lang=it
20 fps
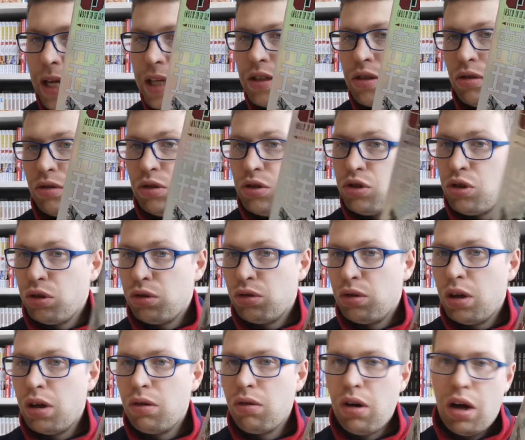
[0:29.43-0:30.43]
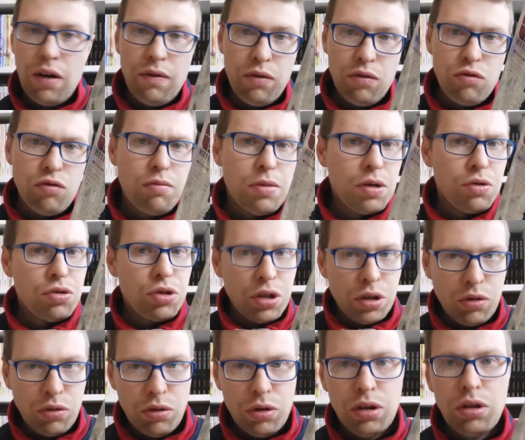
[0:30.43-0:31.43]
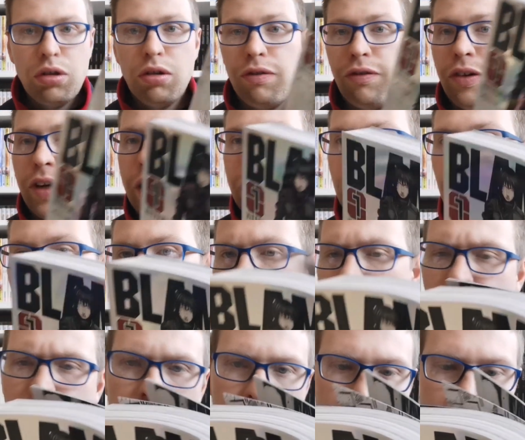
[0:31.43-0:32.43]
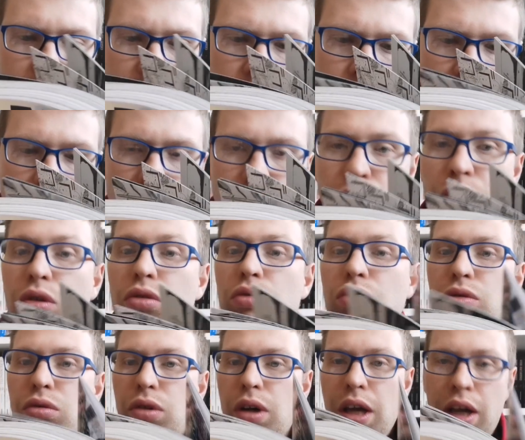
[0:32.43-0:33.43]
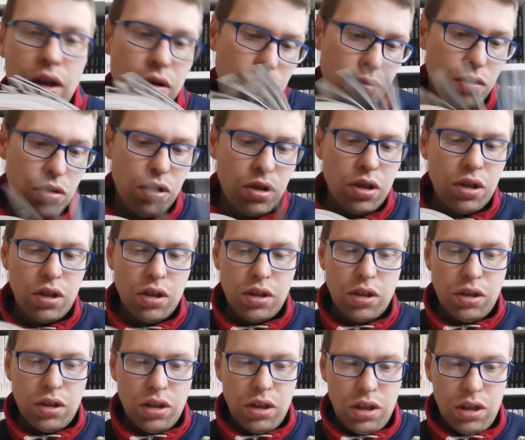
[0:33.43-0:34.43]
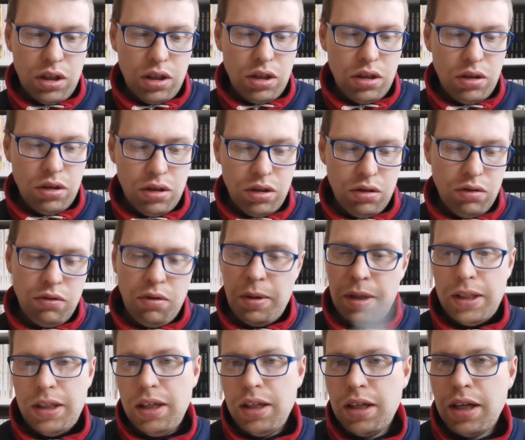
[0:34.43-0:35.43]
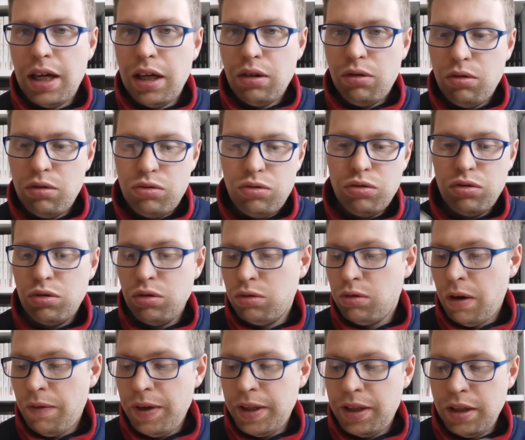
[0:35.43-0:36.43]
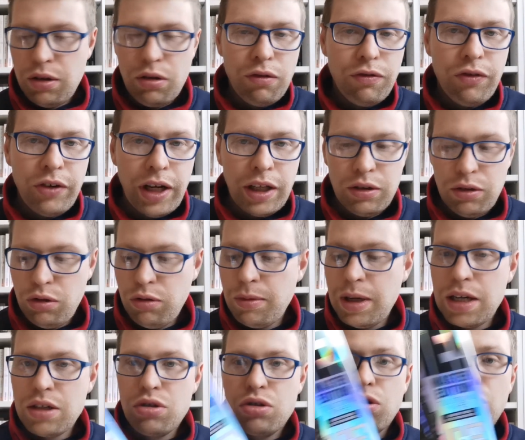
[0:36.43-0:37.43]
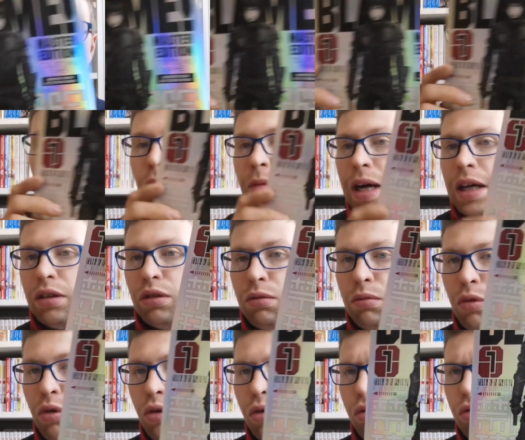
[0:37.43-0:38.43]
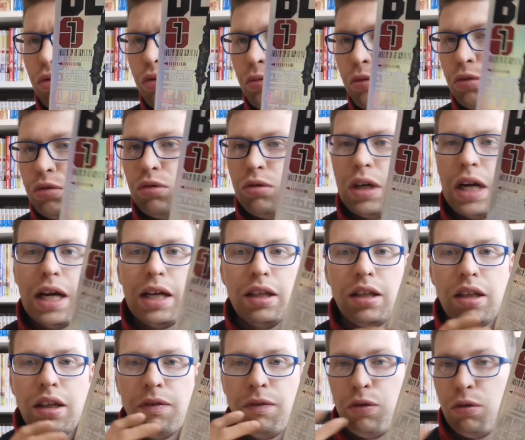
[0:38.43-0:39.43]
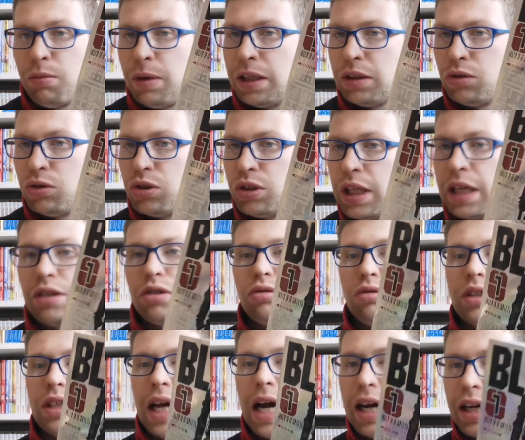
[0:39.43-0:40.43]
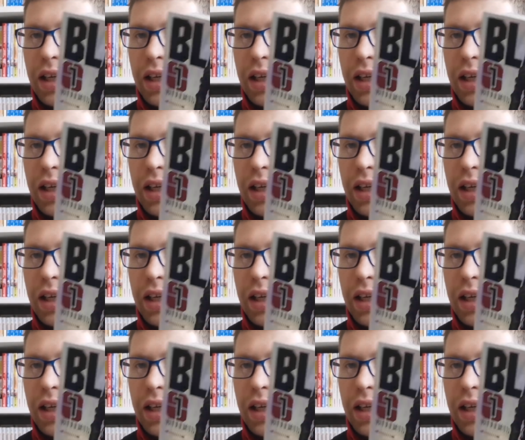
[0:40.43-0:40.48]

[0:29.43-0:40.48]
prezzo 18 euro a volume, è uscito il cofanetto completo 108 euro. Eh, ovviamente il calcolo è giusto, avete il cofanetto in omaggio, formato molto molto grande, formato stesso di